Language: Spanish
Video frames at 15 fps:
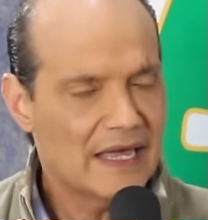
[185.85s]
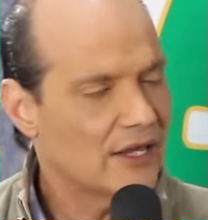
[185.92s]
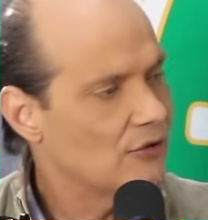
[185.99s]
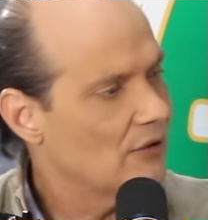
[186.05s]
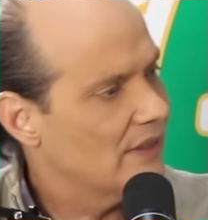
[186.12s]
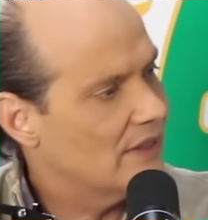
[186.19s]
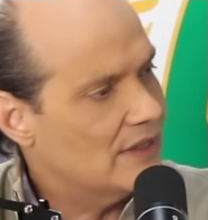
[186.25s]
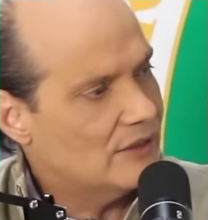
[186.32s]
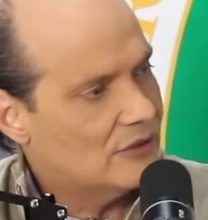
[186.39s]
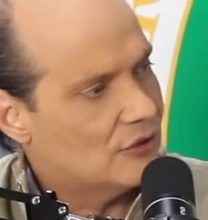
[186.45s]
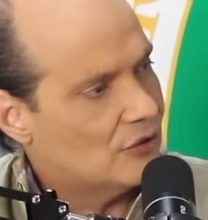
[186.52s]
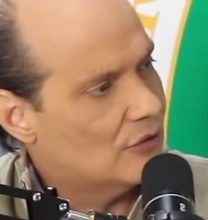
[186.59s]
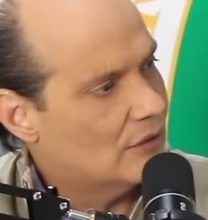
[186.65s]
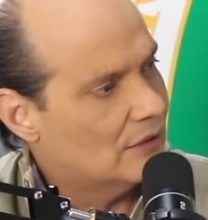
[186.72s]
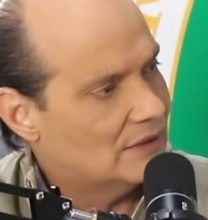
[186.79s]
Y yo he
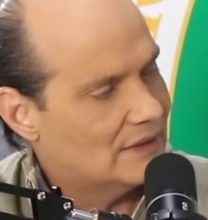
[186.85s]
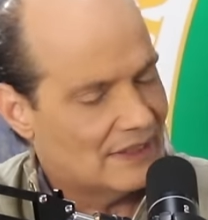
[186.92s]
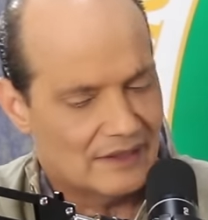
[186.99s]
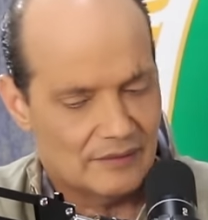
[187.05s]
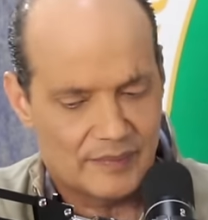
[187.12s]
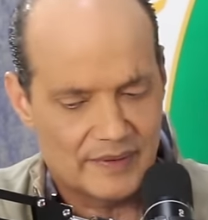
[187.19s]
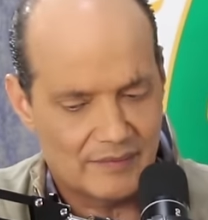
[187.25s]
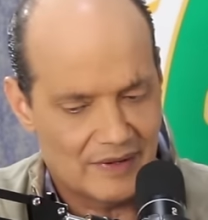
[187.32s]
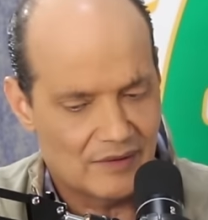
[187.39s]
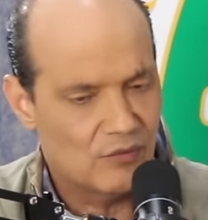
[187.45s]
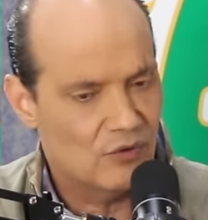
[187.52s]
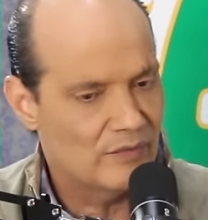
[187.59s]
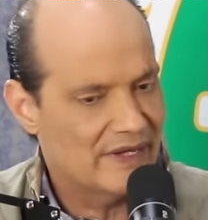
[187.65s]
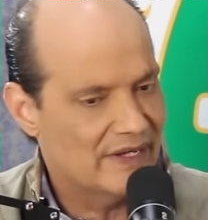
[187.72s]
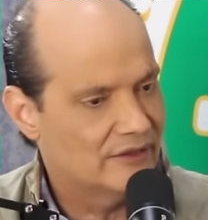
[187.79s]
dicho desde el primer
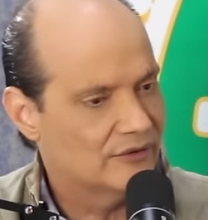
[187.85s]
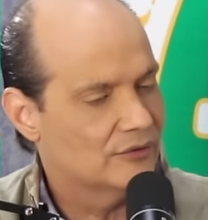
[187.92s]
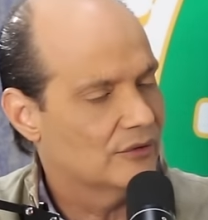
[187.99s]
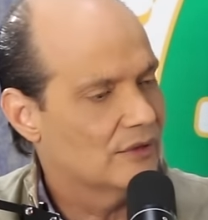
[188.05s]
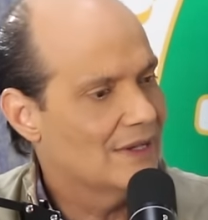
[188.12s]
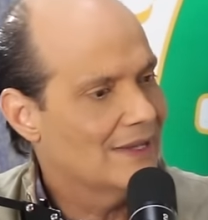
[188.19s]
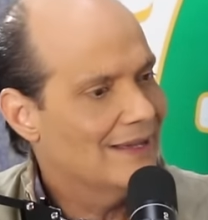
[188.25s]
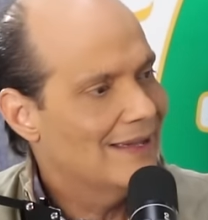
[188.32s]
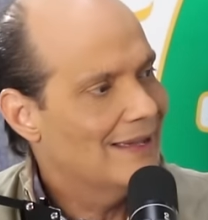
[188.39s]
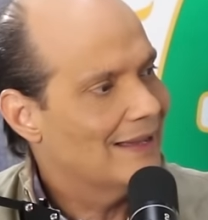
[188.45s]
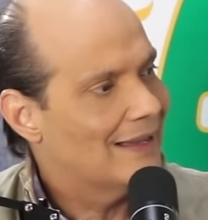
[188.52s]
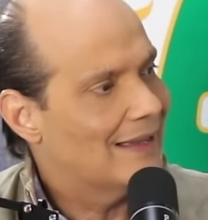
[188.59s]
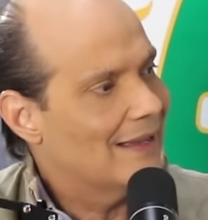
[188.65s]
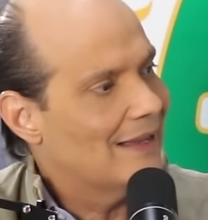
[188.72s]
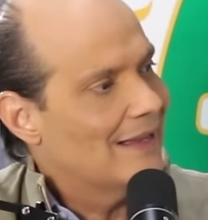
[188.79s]
momento
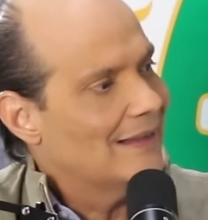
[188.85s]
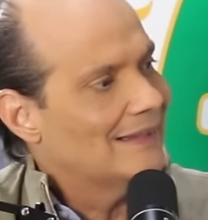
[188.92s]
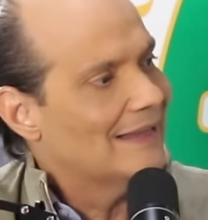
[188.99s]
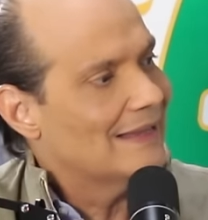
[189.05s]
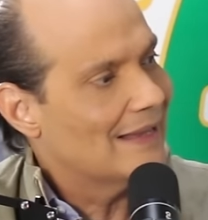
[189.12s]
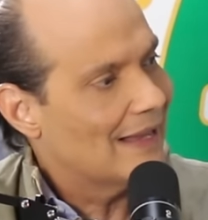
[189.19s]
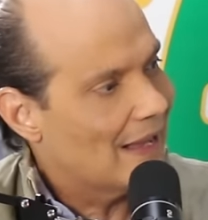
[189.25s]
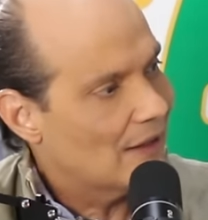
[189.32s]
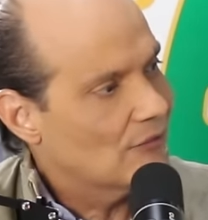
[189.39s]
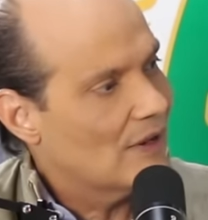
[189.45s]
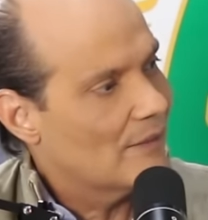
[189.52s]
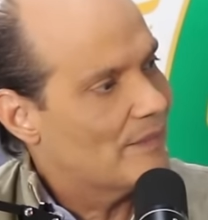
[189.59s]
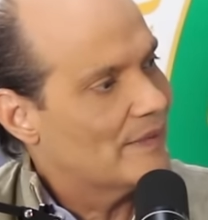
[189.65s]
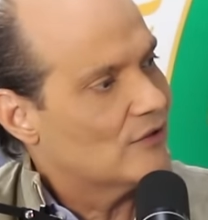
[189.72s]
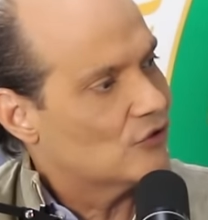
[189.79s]
que de llegar
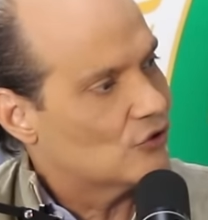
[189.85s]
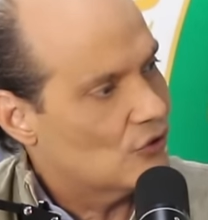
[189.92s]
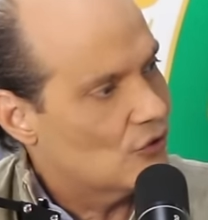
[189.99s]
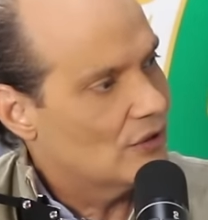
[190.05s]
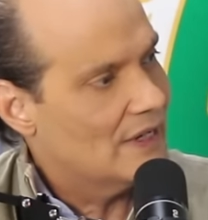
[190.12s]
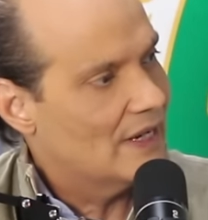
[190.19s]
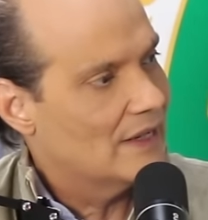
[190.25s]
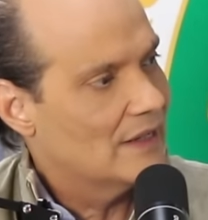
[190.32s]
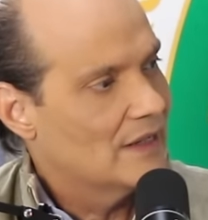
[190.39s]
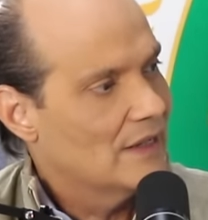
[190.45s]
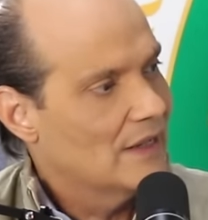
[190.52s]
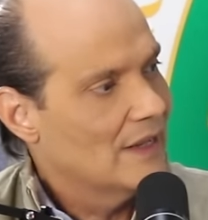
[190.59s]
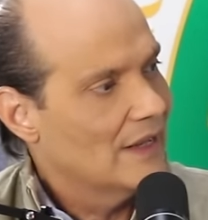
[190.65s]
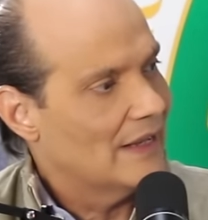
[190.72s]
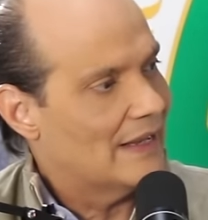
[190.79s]
una persona
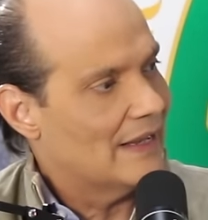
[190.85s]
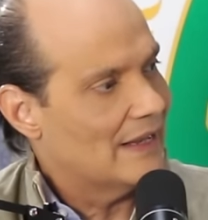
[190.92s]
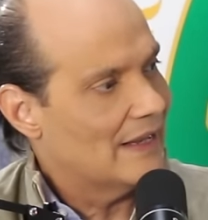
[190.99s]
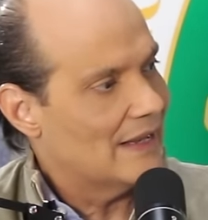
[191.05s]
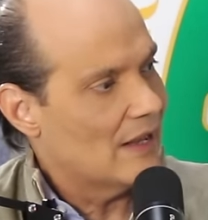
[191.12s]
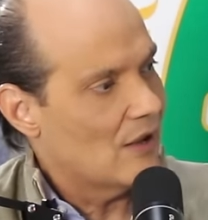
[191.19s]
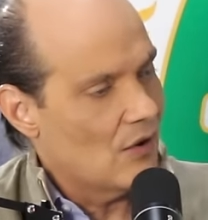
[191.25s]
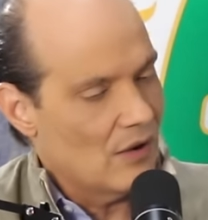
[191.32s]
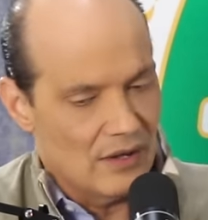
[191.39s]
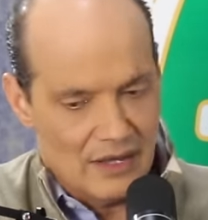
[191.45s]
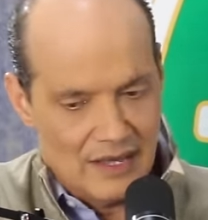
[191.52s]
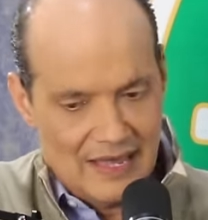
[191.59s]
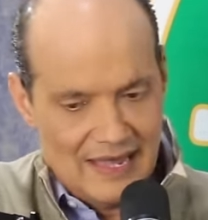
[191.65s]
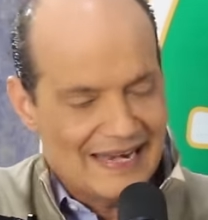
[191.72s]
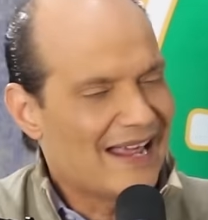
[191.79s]
que
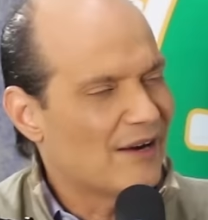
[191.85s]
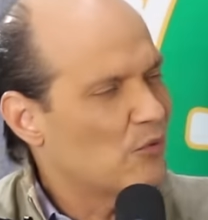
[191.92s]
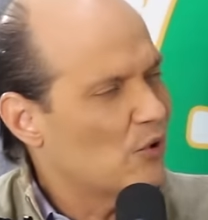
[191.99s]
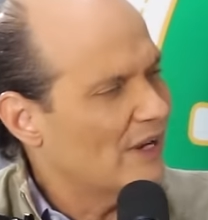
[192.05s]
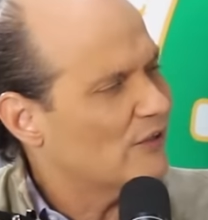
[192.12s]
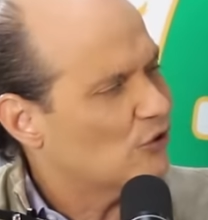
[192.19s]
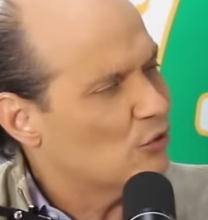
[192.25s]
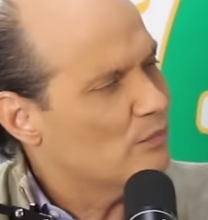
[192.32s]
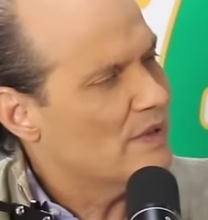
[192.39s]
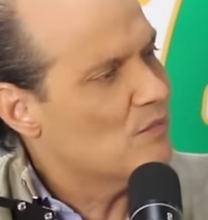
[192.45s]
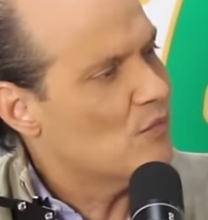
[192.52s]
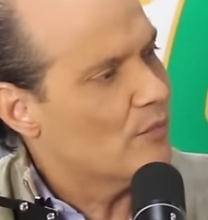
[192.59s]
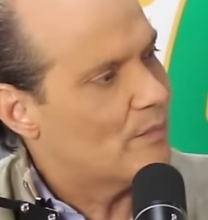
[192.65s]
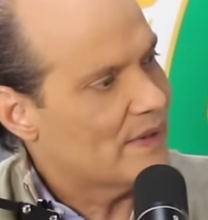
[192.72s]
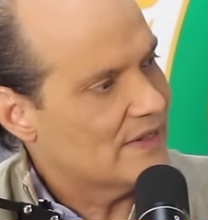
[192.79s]
Enarbol esos
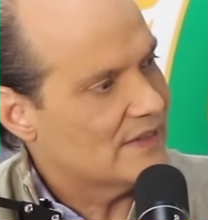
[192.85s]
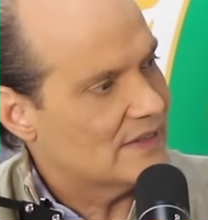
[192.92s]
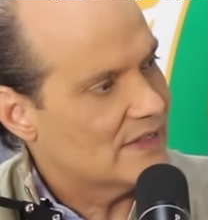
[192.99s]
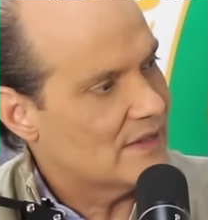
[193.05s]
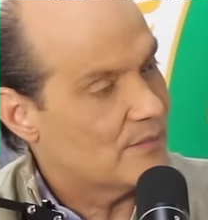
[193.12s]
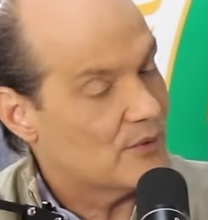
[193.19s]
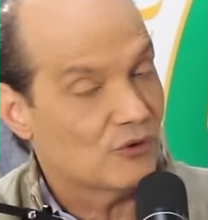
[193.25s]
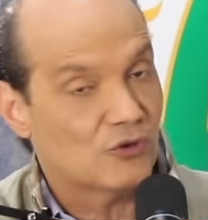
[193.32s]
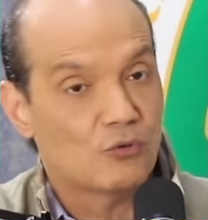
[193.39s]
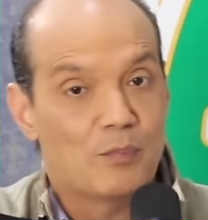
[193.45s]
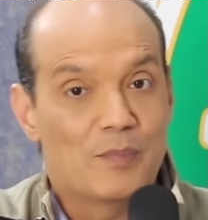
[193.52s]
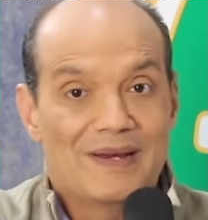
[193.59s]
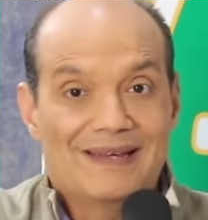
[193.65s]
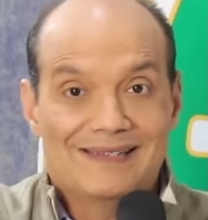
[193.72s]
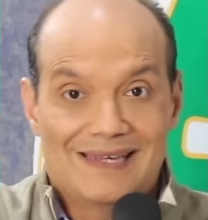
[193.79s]
mismos principios, esos
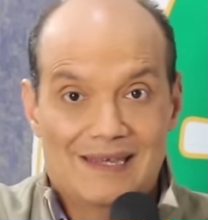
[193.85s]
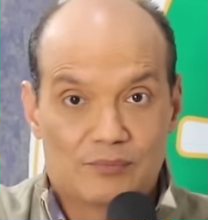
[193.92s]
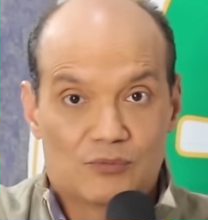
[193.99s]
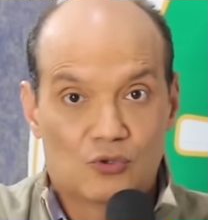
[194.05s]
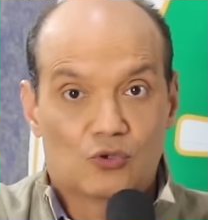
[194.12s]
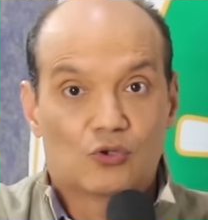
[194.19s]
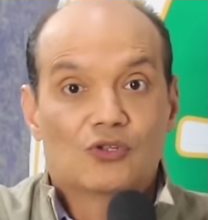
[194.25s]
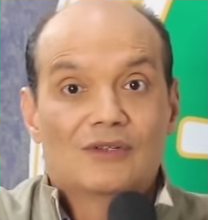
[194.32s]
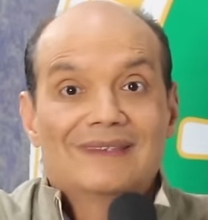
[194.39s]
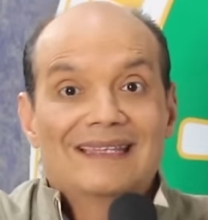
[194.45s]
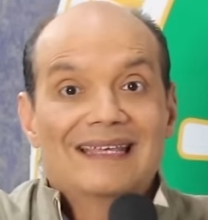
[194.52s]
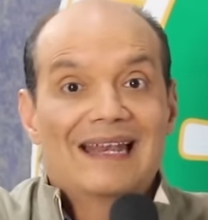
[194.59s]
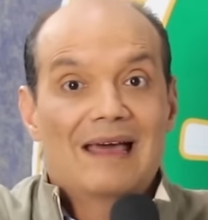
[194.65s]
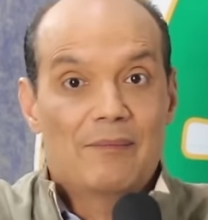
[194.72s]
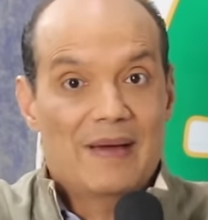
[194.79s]
preceptos
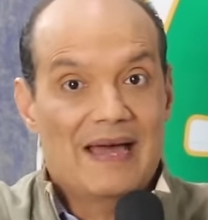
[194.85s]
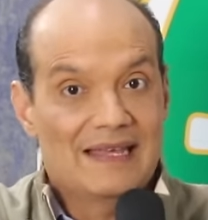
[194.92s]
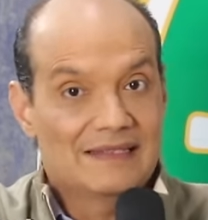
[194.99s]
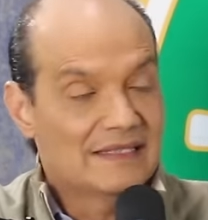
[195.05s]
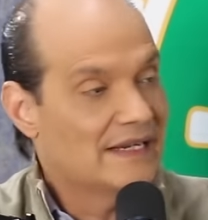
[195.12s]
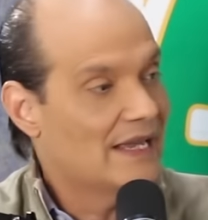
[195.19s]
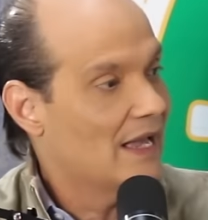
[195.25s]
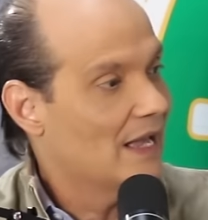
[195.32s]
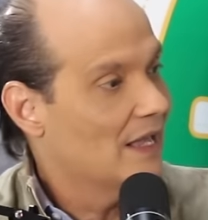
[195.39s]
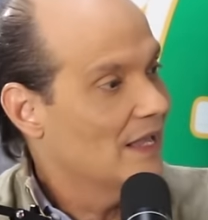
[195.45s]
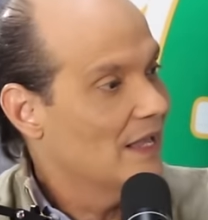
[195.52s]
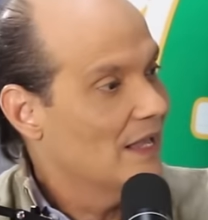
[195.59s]
de la patria